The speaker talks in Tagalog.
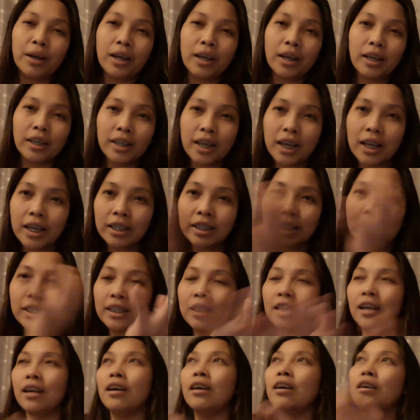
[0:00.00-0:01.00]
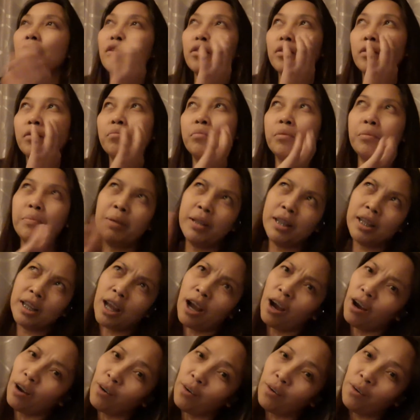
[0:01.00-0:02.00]
Yes, uh, bibili
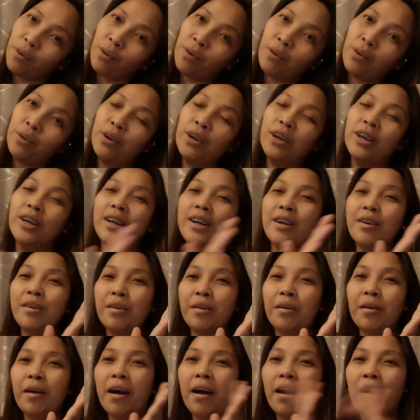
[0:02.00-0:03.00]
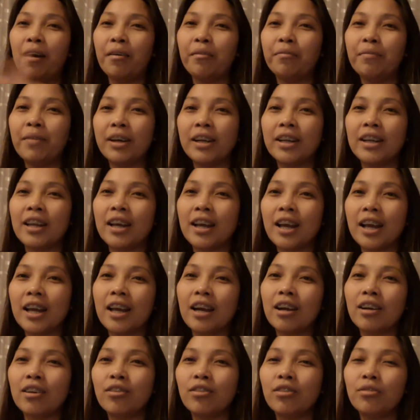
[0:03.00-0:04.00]
ako, uh, maglagay
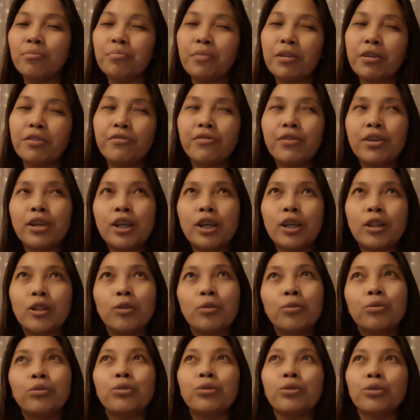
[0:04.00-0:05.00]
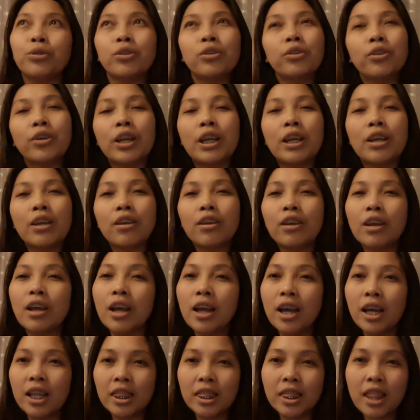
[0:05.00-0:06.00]
ako maybe 2 to 3
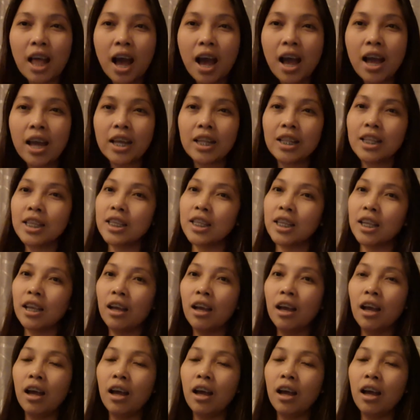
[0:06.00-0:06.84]
nights.